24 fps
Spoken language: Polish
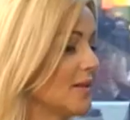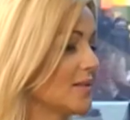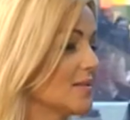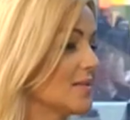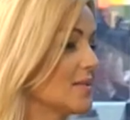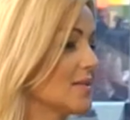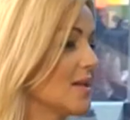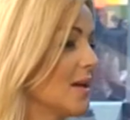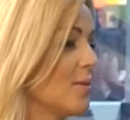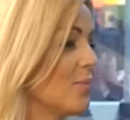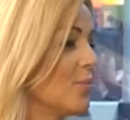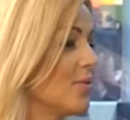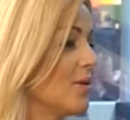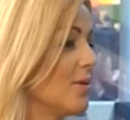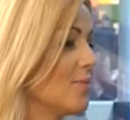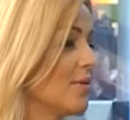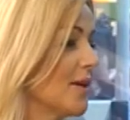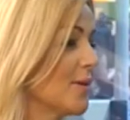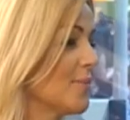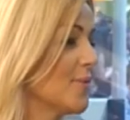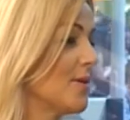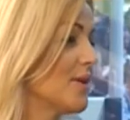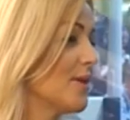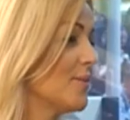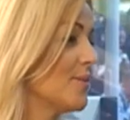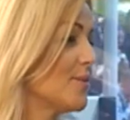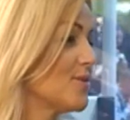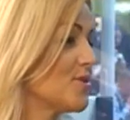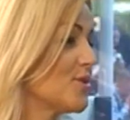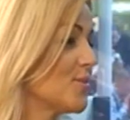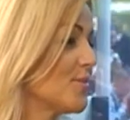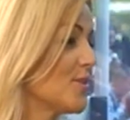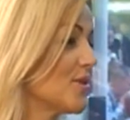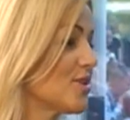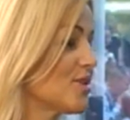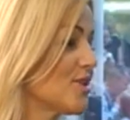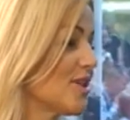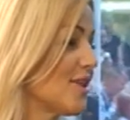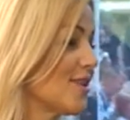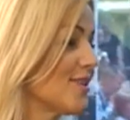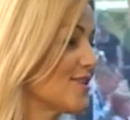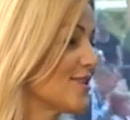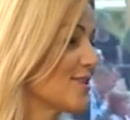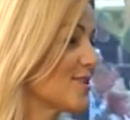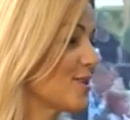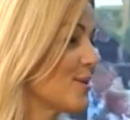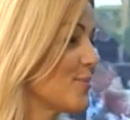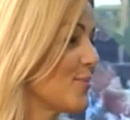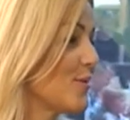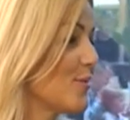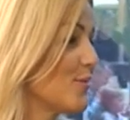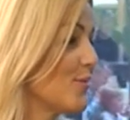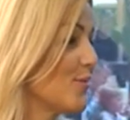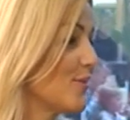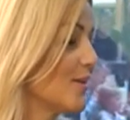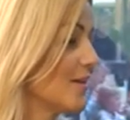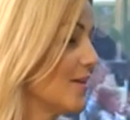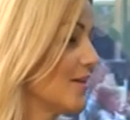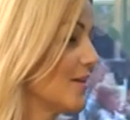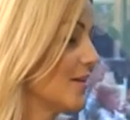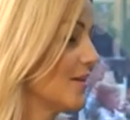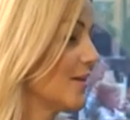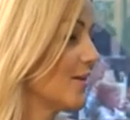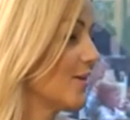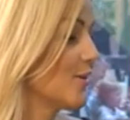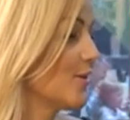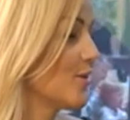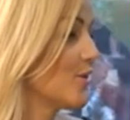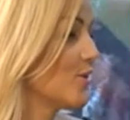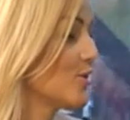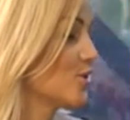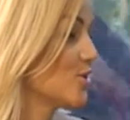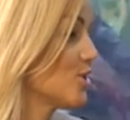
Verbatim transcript: z diabłem, jak my nie będziemy chcieli ze sobą y,